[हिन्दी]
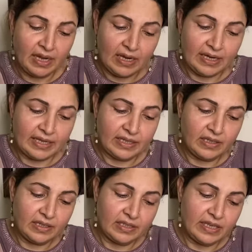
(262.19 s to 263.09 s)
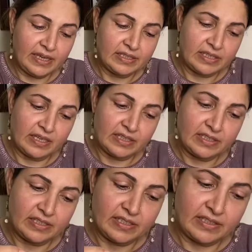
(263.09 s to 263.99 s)
लेकिन ये इसकी
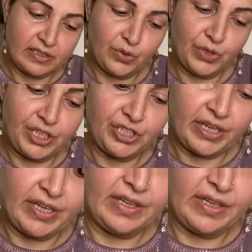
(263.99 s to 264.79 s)
कंसिस्टेंसी होनी चाहिए